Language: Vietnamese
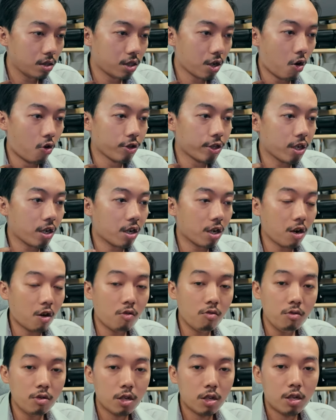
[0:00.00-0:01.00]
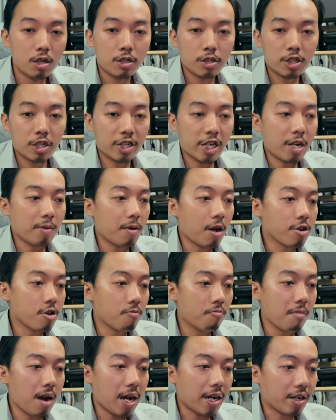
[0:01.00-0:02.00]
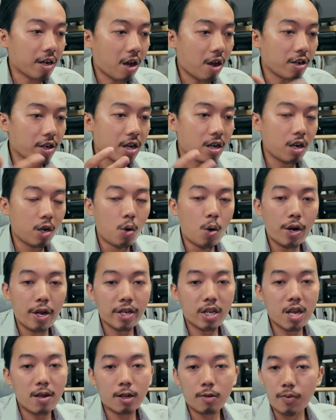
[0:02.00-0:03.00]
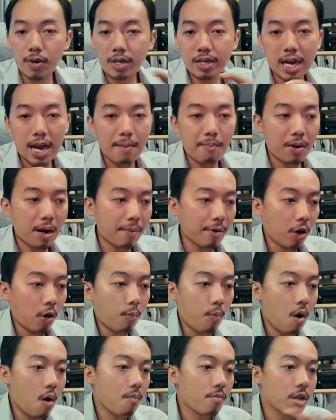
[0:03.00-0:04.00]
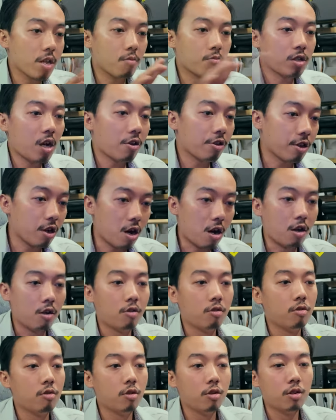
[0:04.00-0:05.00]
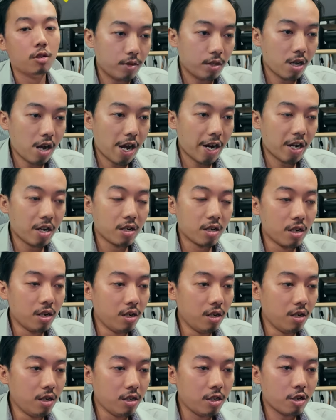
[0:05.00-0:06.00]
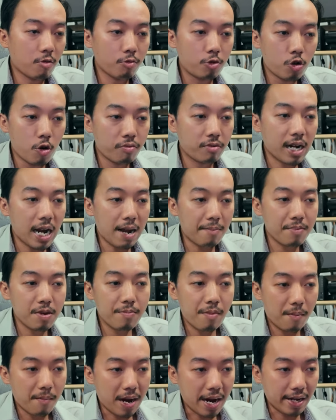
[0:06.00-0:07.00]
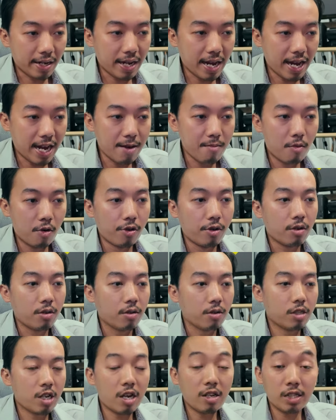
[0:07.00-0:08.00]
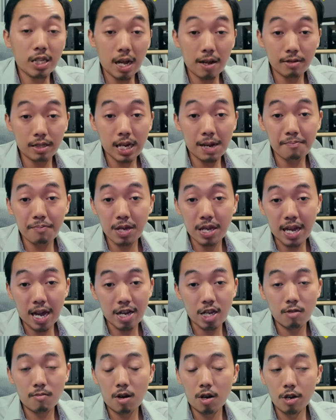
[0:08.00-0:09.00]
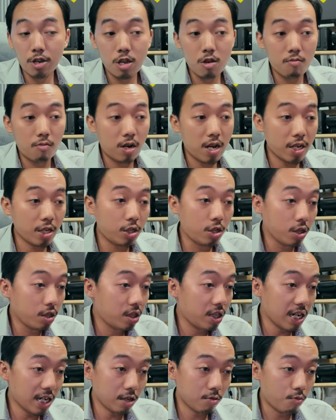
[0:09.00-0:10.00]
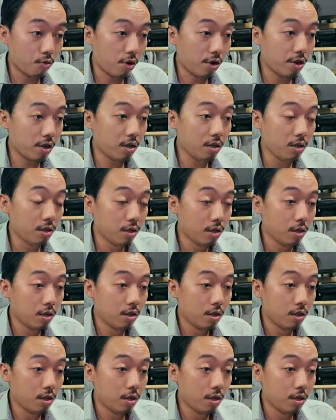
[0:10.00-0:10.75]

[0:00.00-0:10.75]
cho tới cái nóng channel bao nhâm bán là đơn luôn hay kia thưa cá plug đầu bò mình nhâm chào tầng à nó cứ nhom chụp ca bị bảo màn khai mồn chẳng chặt chắp bình ấy nhưng mà cứ nhom lên chưa chẹt cho mối nướng